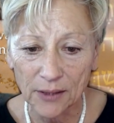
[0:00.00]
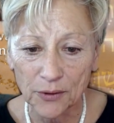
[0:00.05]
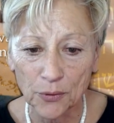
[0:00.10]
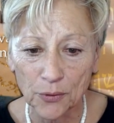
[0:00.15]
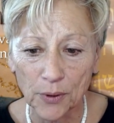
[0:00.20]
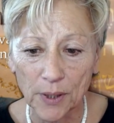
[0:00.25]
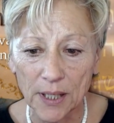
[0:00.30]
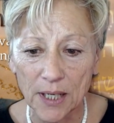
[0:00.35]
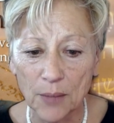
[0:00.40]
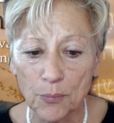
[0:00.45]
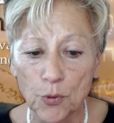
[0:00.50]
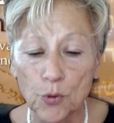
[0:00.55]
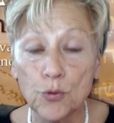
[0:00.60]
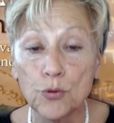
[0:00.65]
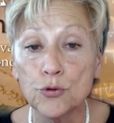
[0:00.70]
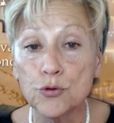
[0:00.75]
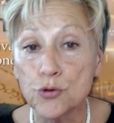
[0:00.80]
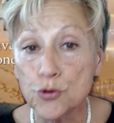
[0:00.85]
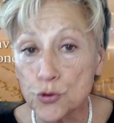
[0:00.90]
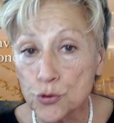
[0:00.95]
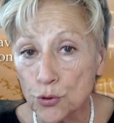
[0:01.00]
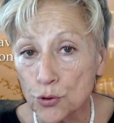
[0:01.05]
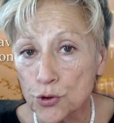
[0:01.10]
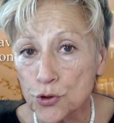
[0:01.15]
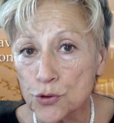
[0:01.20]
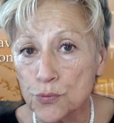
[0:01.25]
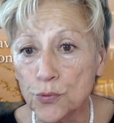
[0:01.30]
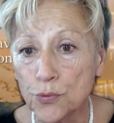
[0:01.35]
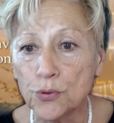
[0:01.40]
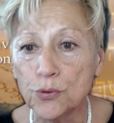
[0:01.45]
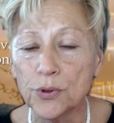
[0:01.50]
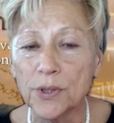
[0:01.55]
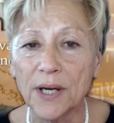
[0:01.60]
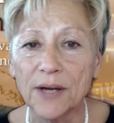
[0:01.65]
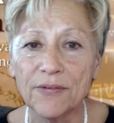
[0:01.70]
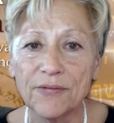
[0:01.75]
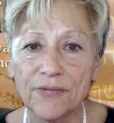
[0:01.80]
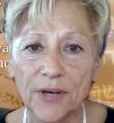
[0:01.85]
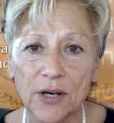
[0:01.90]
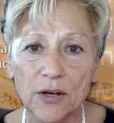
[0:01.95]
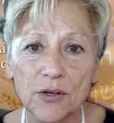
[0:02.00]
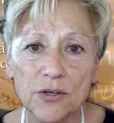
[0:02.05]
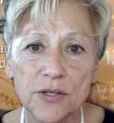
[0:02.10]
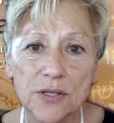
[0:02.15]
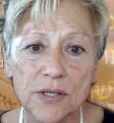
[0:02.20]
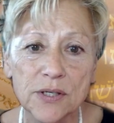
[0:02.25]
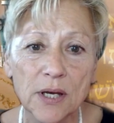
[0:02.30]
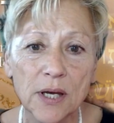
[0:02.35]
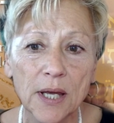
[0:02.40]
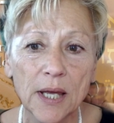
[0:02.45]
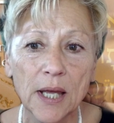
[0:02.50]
donc il y a beaucoup de sources, beaucoup de références